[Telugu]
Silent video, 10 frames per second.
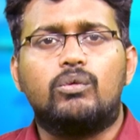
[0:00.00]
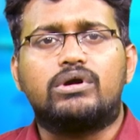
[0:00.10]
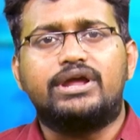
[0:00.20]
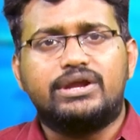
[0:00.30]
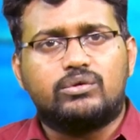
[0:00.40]

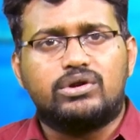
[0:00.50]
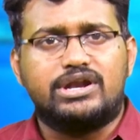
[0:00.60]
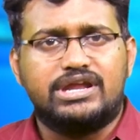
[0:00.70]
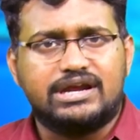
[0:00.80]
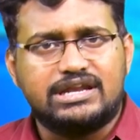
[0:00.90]
ఒక్కరికి కూడా
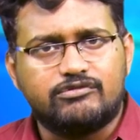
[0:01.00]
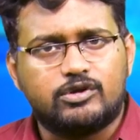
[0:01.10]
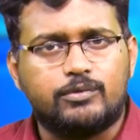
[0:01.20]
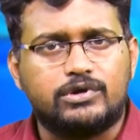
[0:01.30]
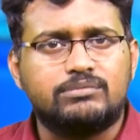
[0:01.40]
టికెట్
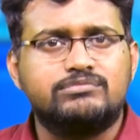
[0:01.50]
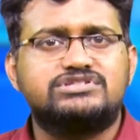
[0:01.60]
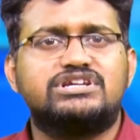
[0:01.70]
ఇవ్వకపోవటం